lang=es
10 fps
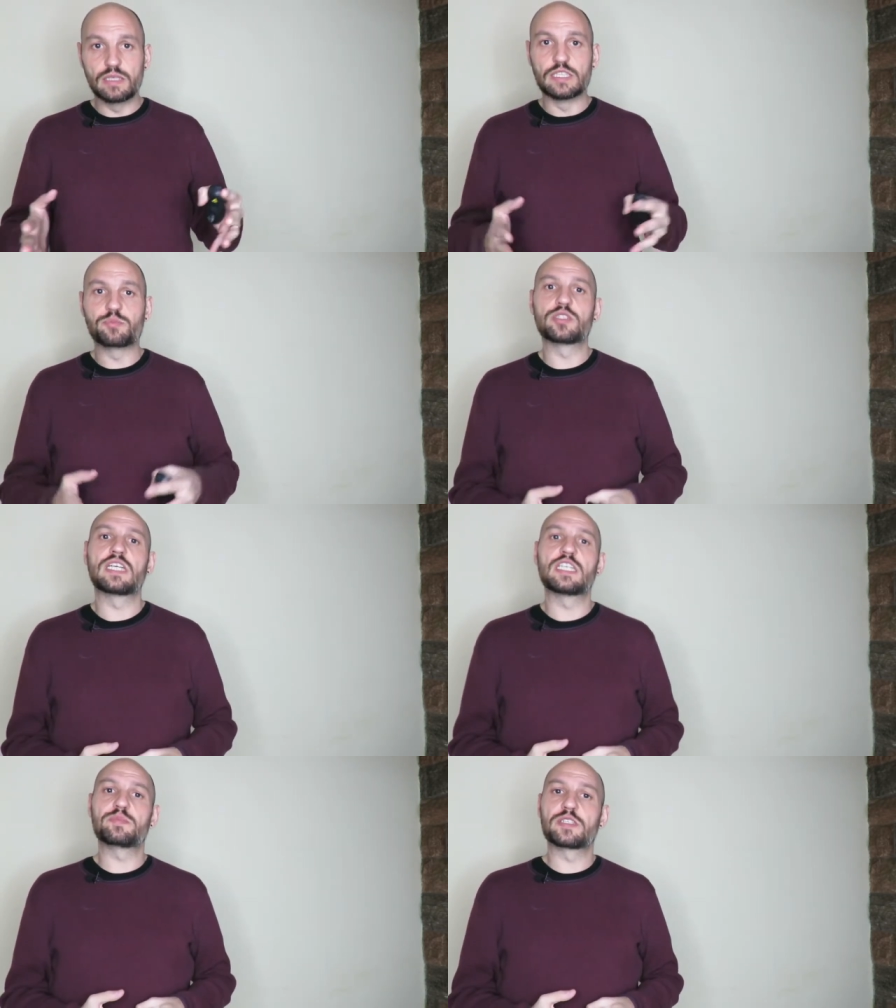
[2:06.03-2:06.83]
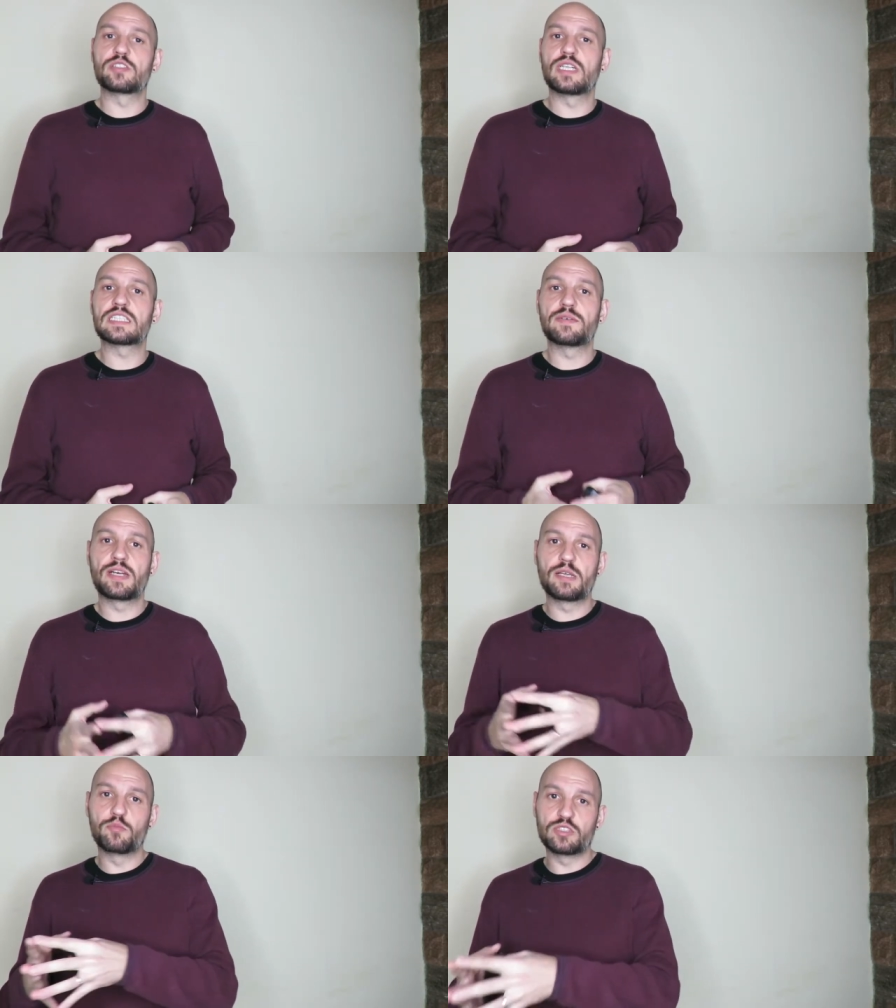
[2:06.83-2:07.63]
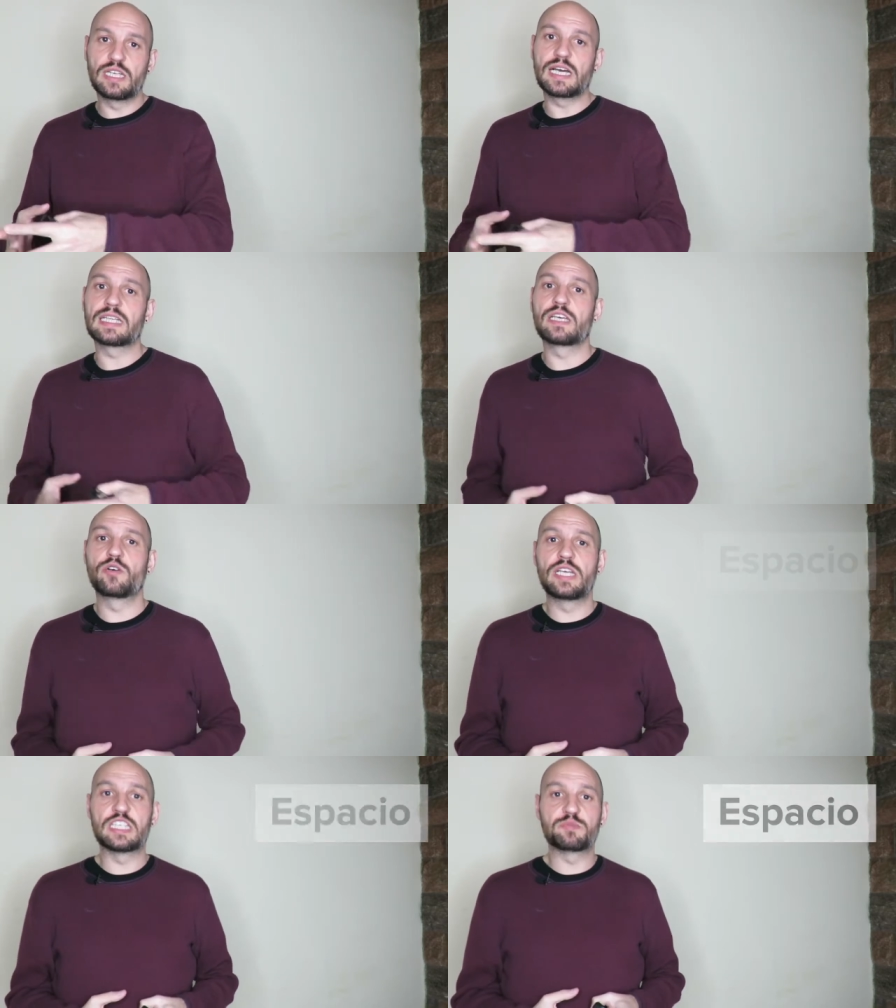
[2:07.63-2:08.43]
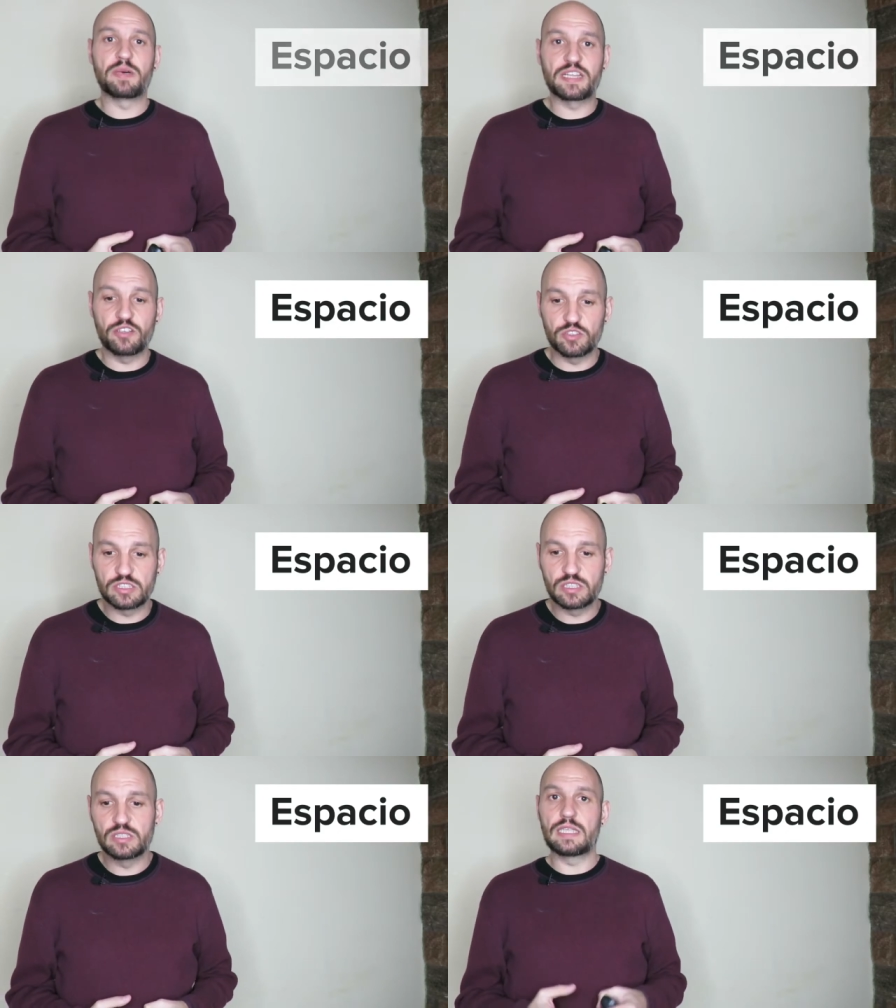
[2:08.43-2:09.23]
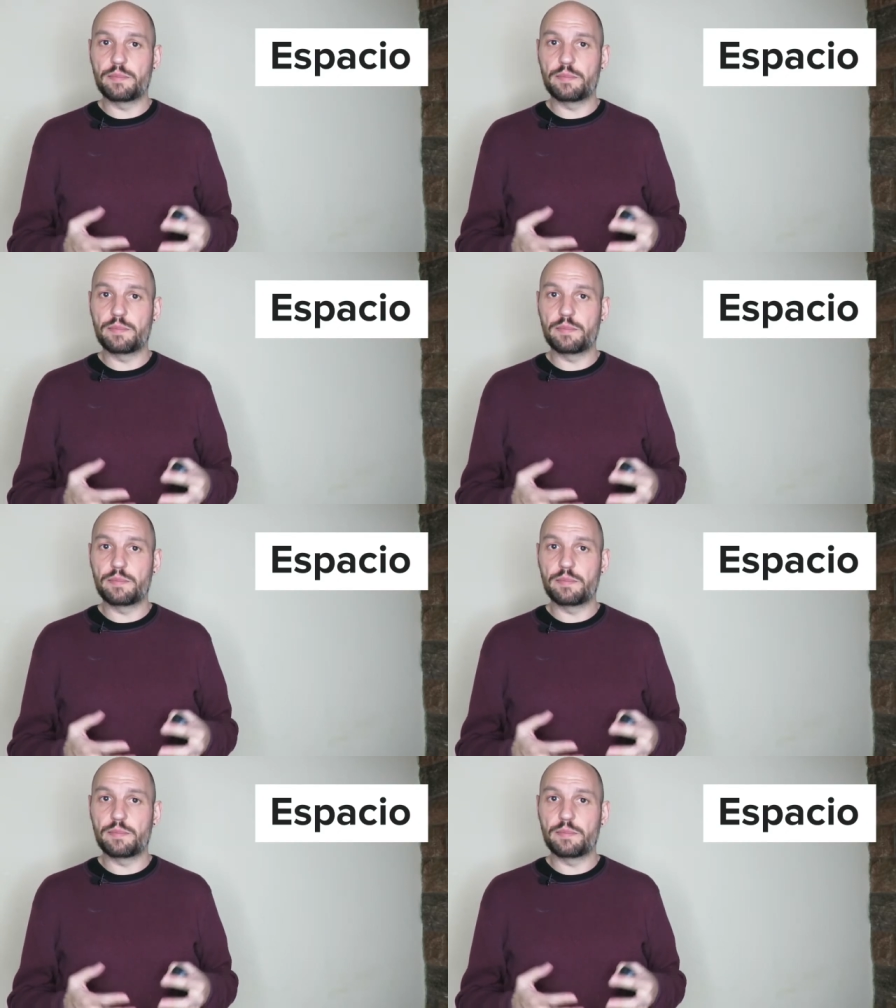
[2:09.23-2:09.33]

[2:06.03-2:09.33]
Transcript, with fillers: Después de las personas hablaremos de la categoría espacios,